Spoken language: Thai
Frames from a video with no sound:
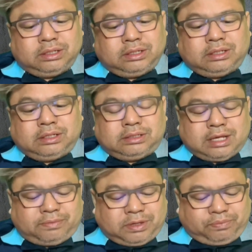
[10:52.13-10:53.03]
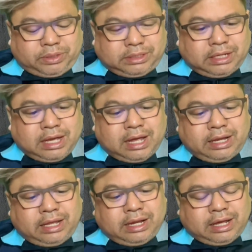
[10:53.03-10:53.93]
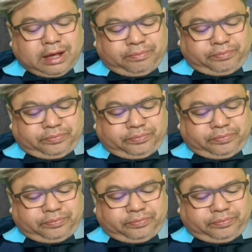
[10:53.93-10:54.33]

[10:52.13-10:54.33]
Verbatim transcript: 30 พฤศจิกายนนี้นะครับ